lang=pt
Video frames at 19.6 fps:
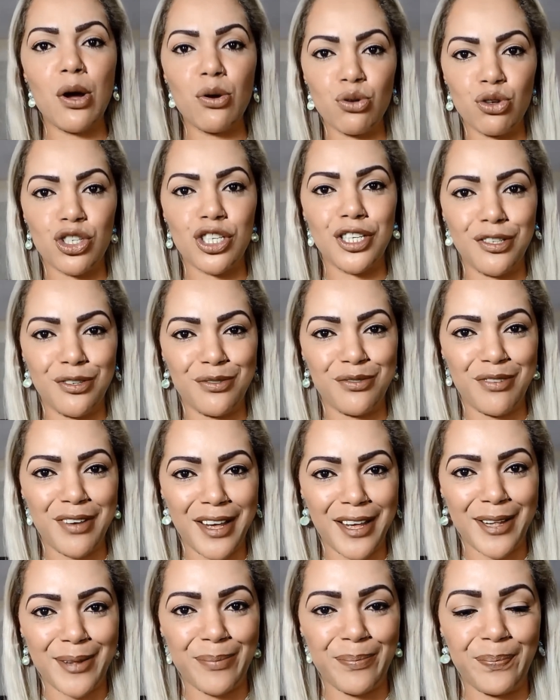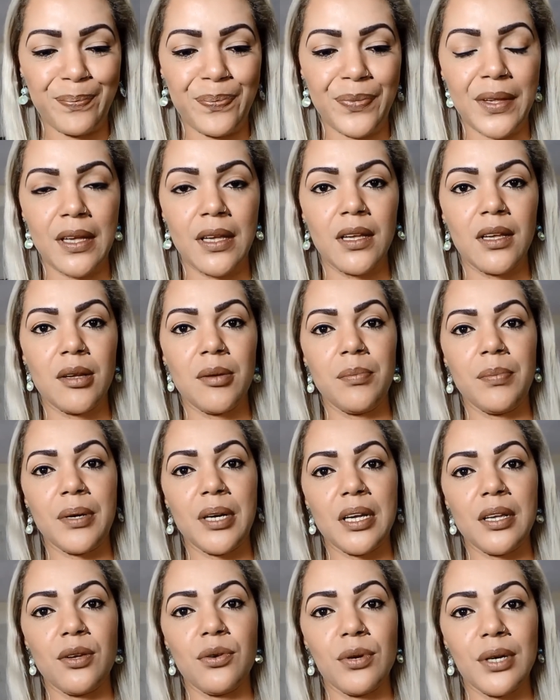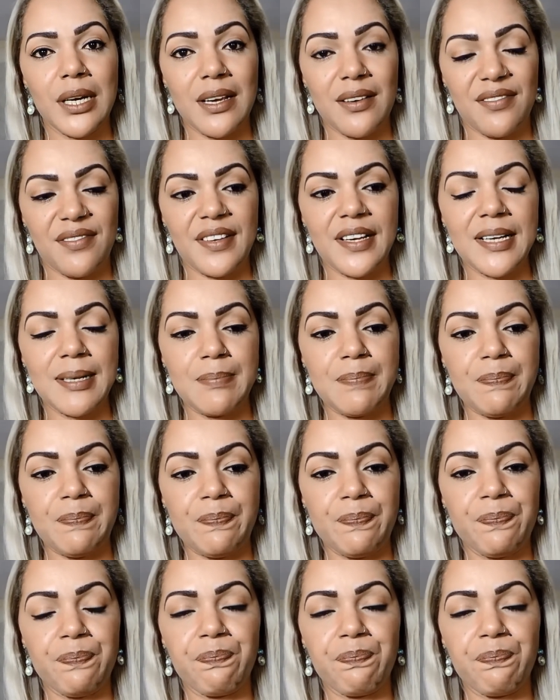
baldinho, vai! Pra eu gravar